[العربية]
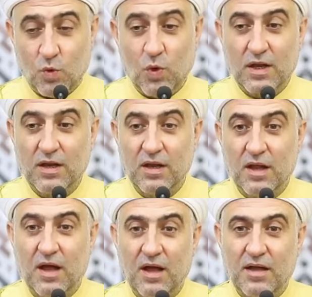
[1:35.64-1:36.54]

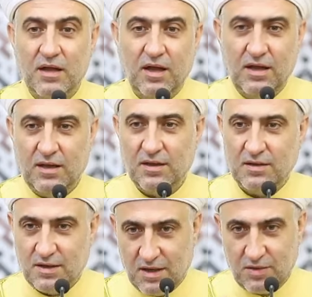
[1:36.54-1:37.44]
والله
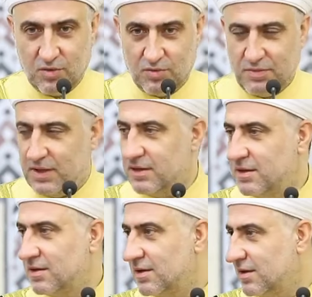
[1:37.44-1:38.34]
لا يؤمن
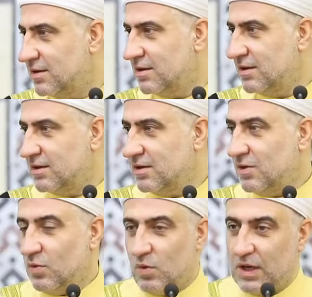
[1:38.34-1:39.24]

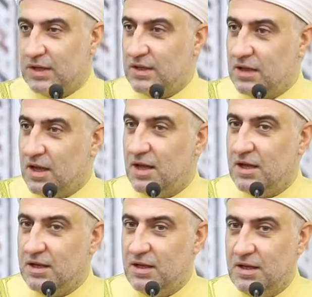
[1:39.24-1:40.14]

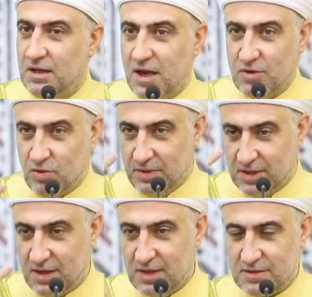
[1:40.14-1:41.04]
والله لا
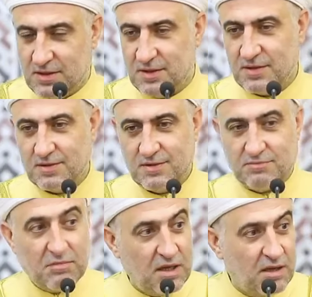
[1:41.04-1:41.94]
يؤمن ثلاثة
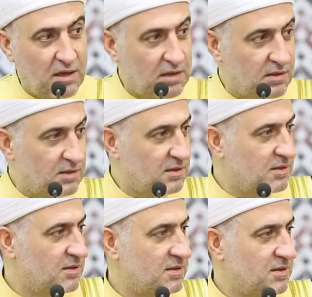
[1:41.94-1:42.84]
مين ها
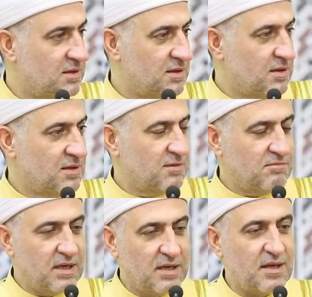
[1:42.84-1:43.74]

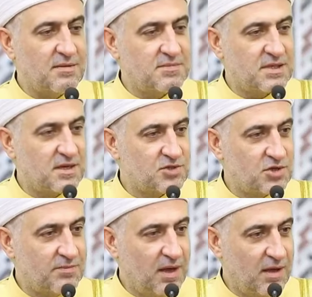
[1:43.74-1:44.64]
من أمسى
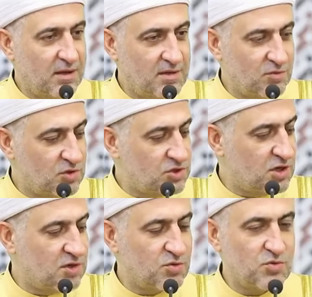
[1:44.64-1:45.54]
شبعان
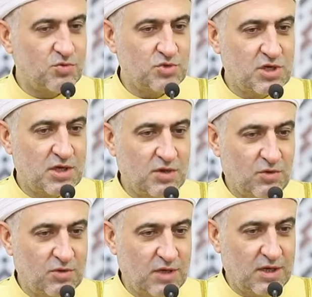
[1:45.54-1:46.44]
وجاره
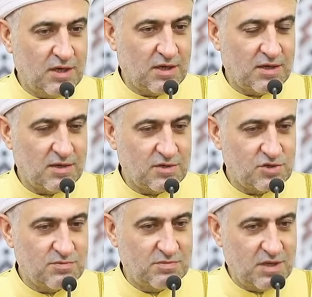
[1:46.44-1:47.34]
جائع إلى
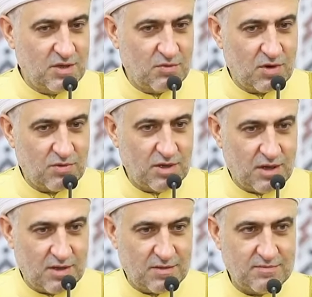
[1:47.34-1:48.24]
جنبه وهو
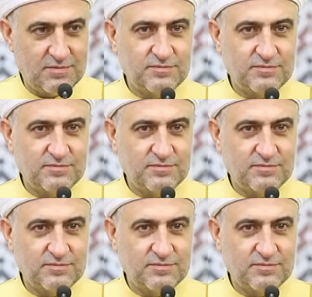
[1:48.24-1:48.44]
يعلم